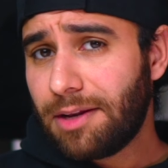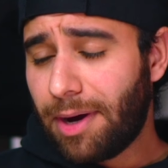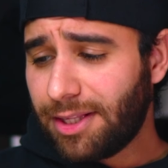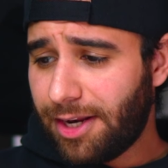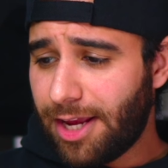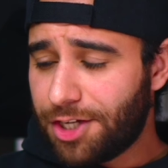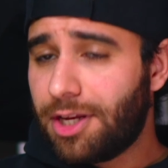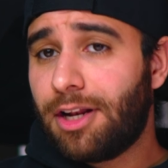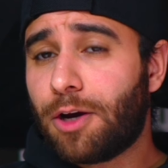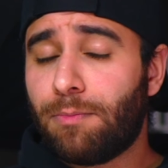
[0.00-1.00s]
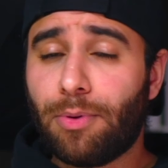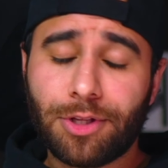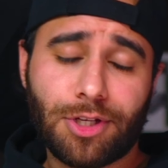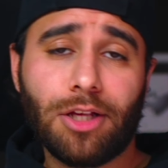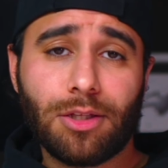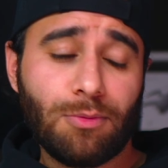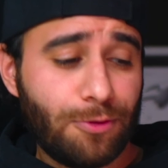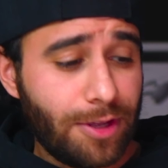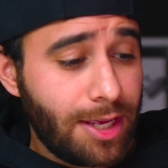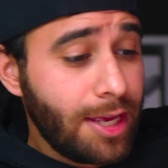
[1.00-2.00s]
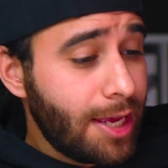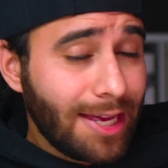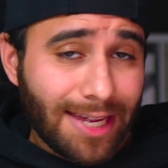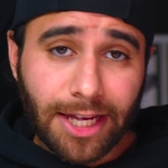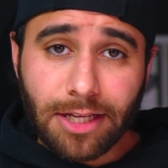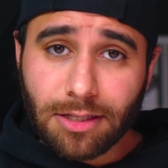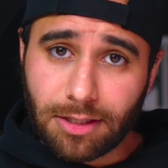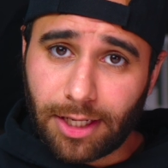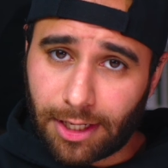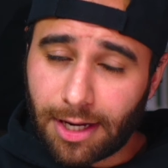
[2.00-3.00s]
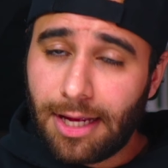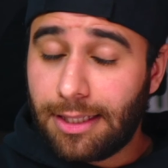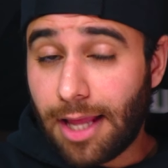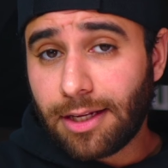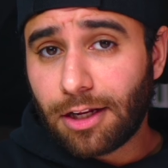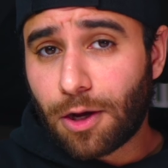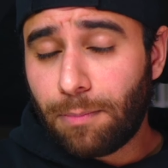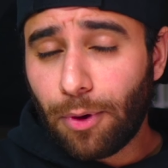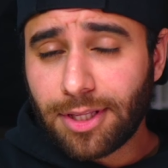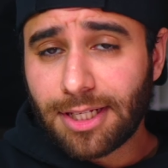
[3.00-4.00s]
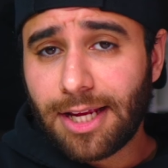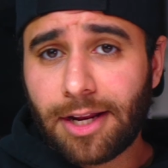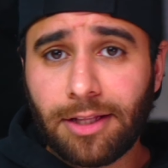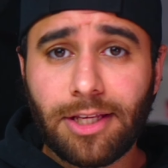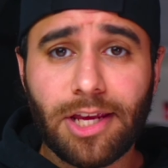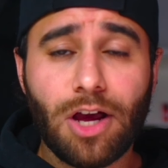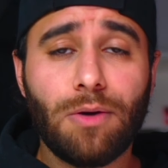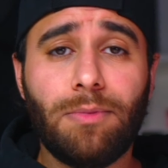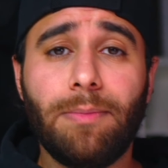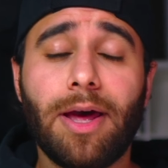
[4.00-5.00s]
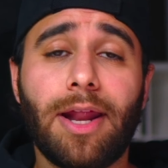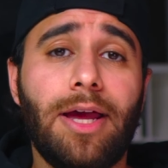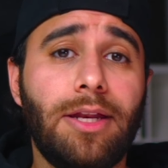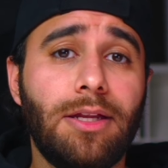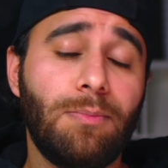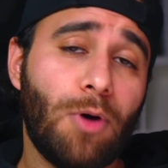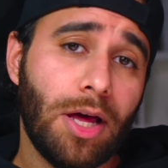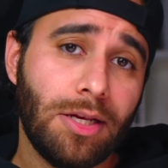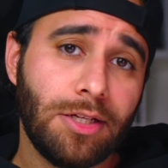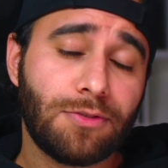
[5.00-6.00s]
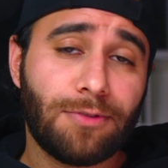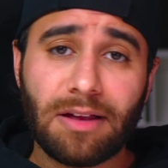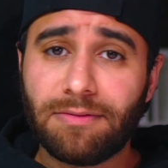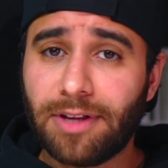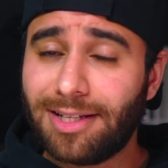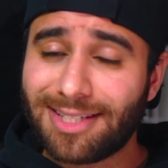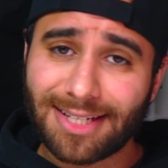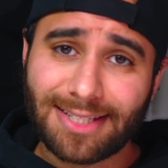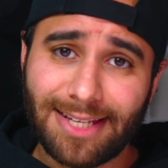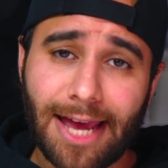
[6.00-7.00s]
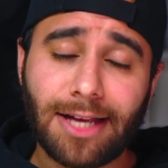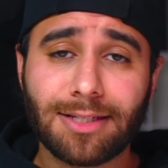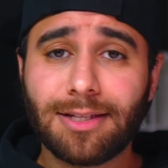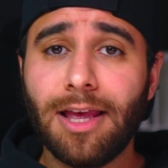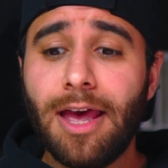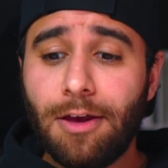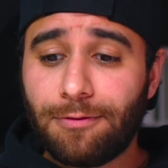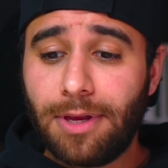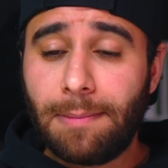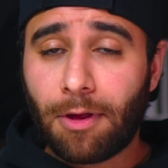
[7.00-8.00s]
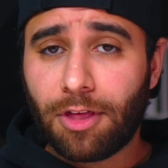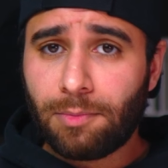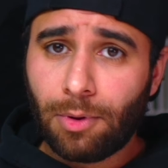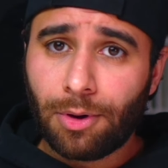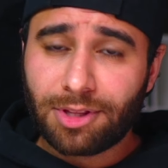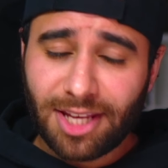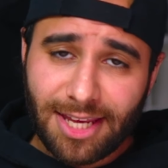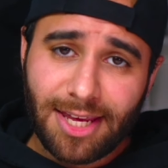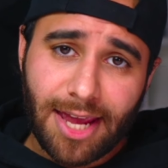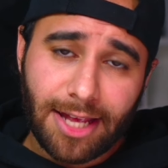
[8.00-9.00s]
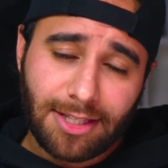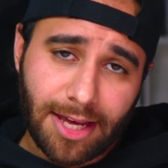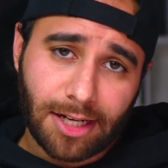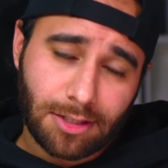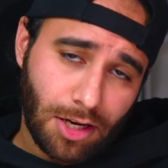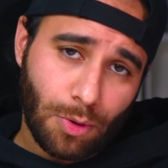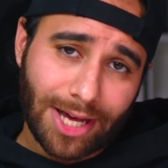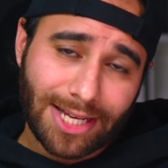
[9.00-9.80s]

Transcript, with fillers: ما اقدر اشيل الكومبوننت واحطهم في كيس صغير لان الكومبوننت اللي انا عندي اياهم عباره عن المعالج 5960X في ماذر بورد اي تي اكس اللي هو